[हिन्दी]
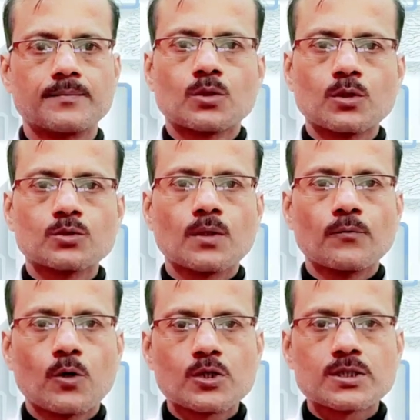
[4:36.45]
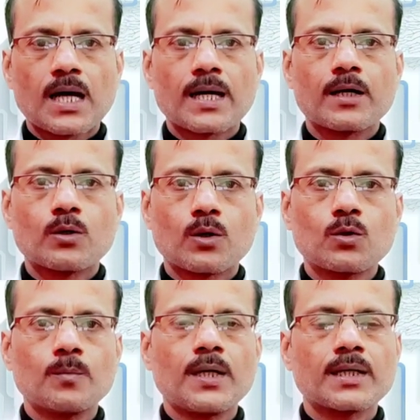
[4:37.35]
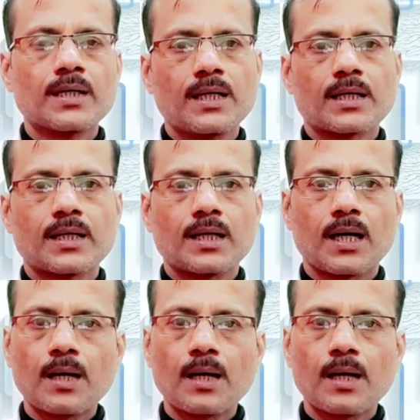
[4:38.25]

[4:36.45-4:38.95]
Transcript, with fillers: तो दोस्तों वो सारे डॉक्यूमेंट लेके